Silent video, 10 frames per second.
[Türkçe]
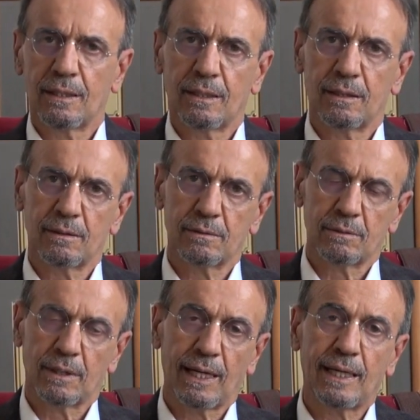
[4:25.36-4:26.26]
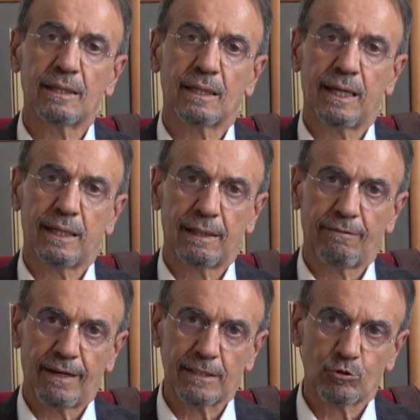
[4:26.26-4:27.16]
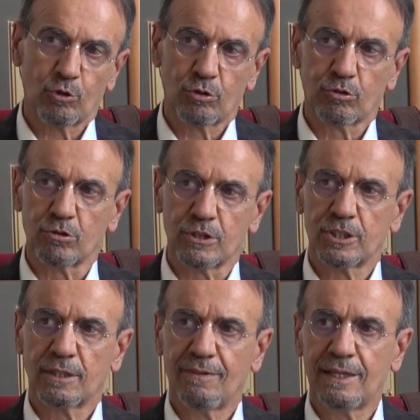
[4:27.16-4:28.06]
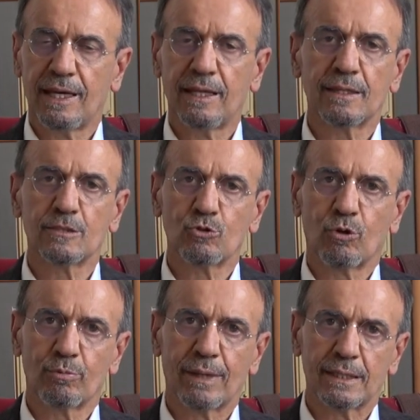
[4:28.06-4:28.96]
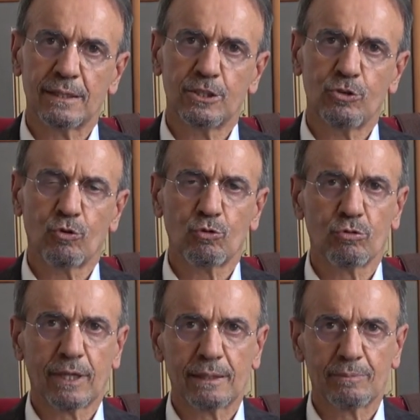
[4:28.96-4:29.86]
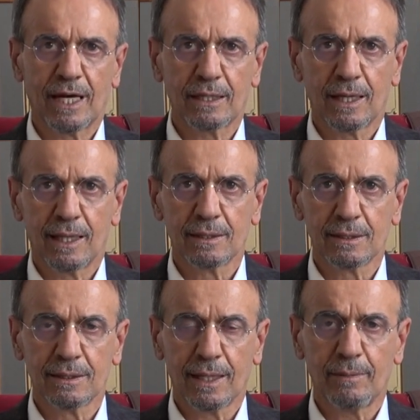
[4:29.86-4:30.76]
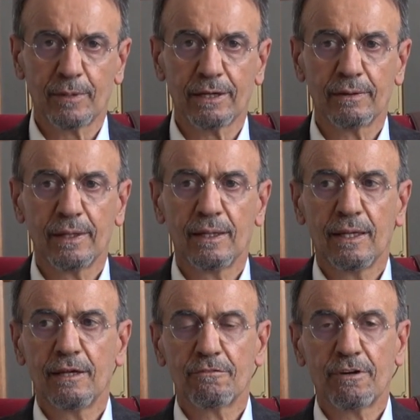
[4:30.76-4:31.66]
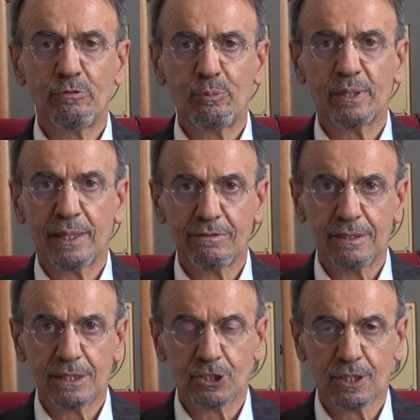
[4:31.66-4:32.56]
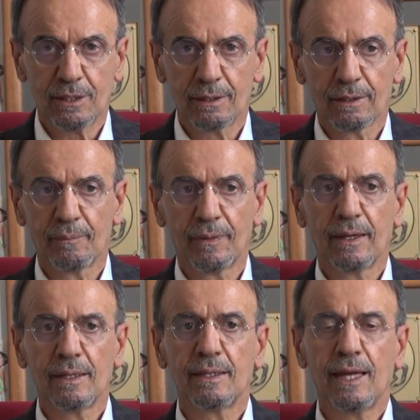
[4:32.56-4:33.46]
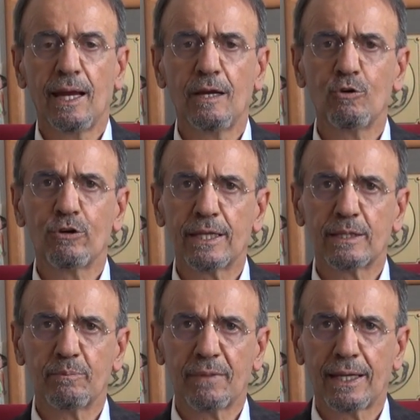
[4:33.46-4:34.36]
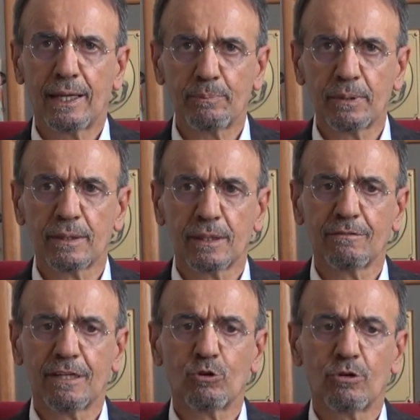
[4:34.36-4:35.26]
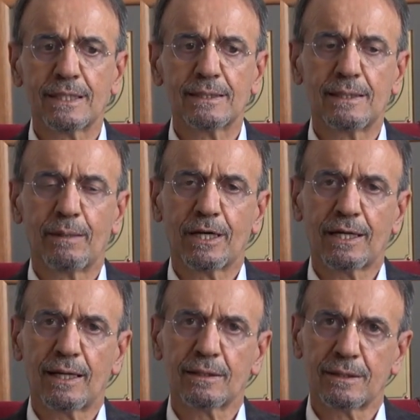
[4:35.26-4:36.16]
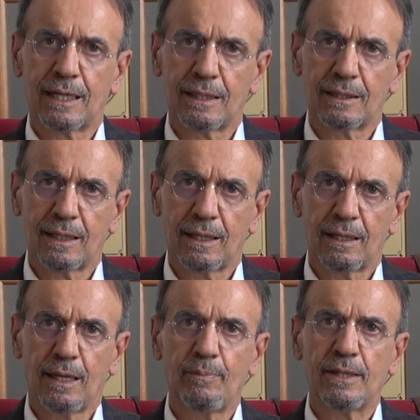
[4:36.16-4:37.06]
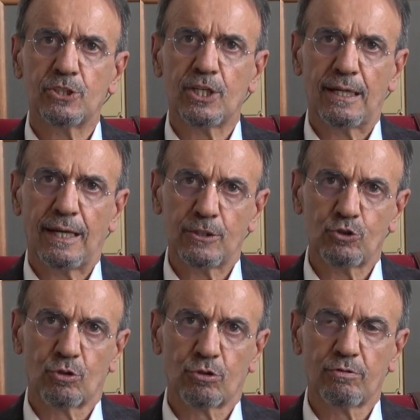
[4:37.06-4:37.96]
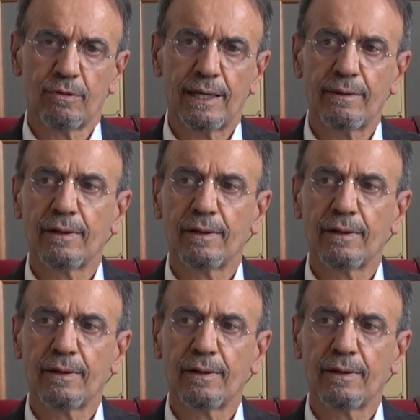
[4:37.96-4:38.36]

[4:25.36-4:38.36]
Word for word: e, yan etkileri de fazla olduğu için ve de etkisi olmadığı için o kullanımdan kaldırıldı ama favipiravir için yerli üretimde yapıldı ve dolayısıyla bakanlığın elinde epeyce ilaç oldu ve